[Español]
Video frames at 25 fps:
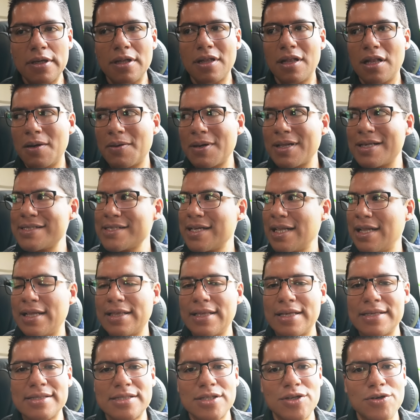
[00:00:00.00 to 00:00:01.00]
La verdad es que la
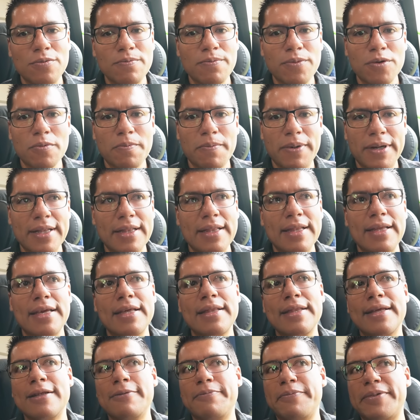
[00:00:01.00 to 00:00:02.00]
atención por parte
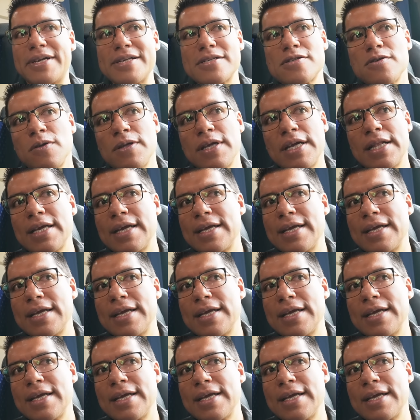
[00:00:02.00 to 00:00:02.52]
del personal